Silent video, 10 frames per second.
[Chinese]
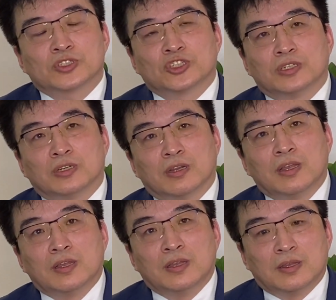是
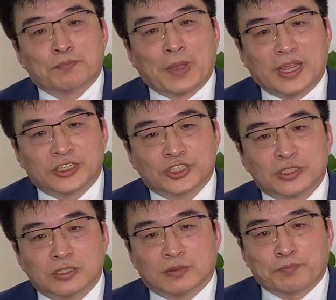百
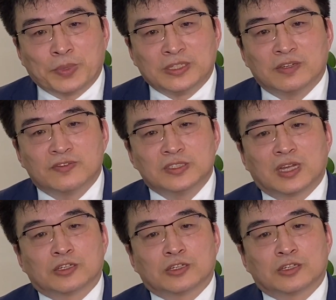事北京分厂